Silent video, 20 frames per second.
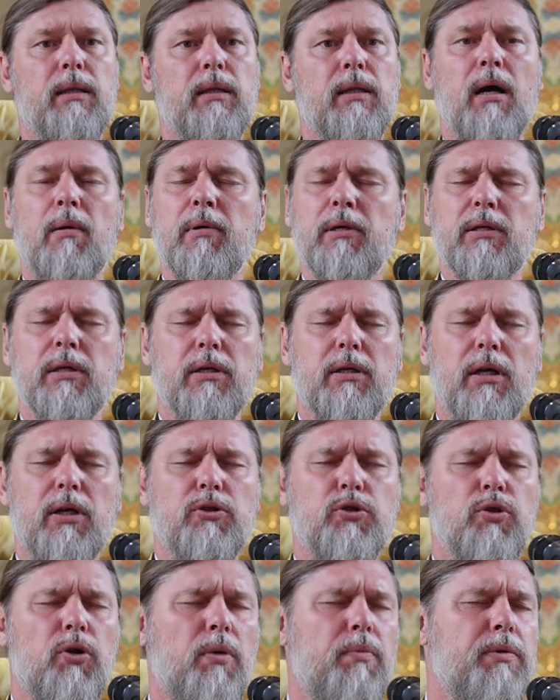Нам это ни
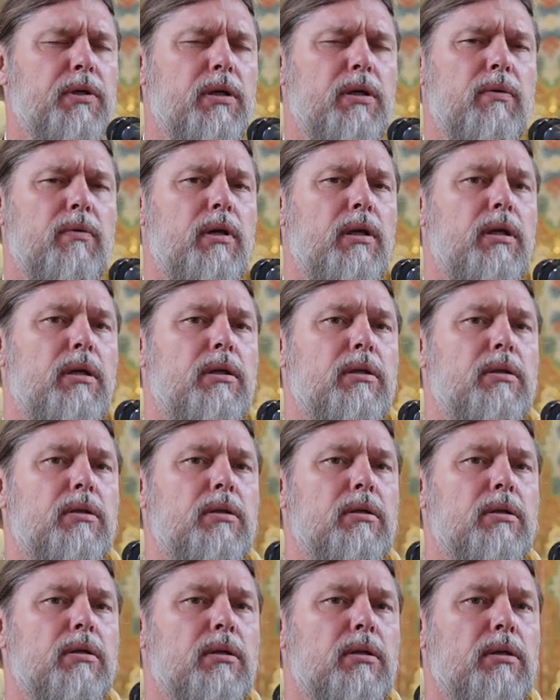о чем не говорит
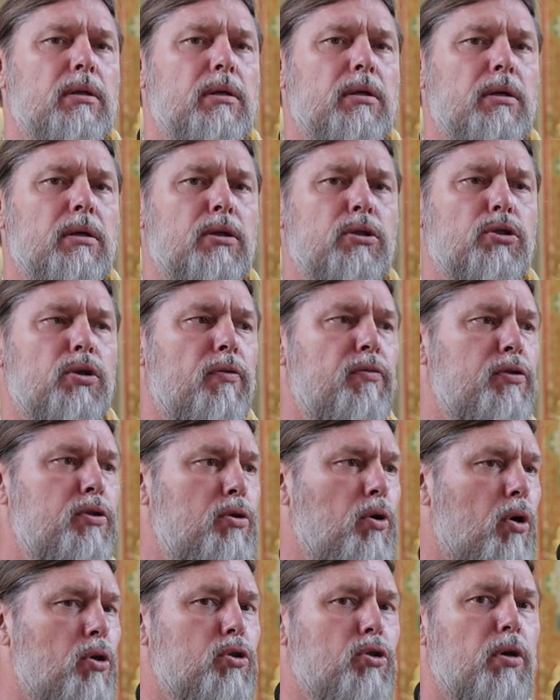что
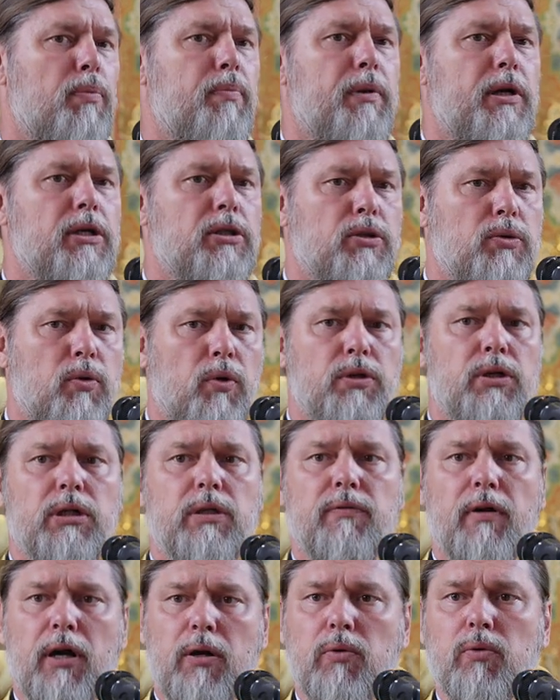все, что
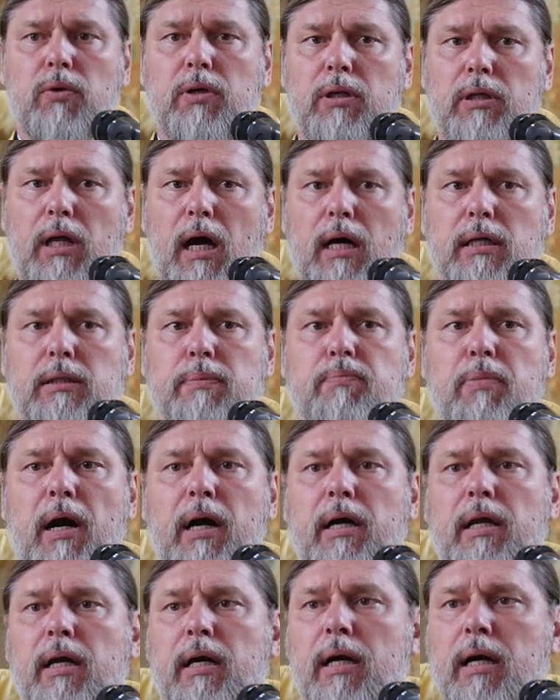происходит вокруг нас, по
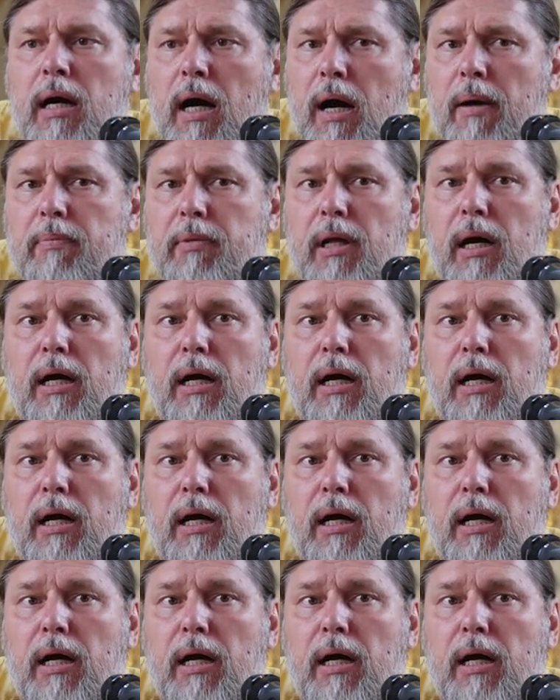грехам